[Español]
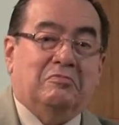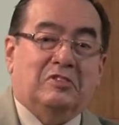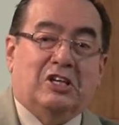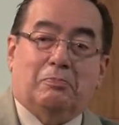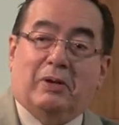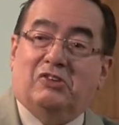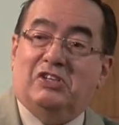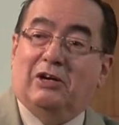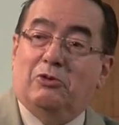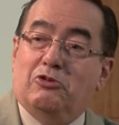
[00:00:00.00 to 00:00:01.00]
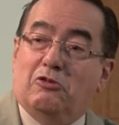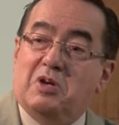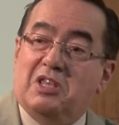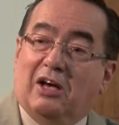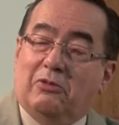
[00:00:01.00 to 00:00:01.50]
despreciado y
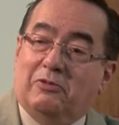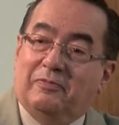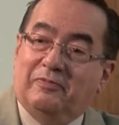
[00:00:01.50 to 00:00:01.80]
olvidado.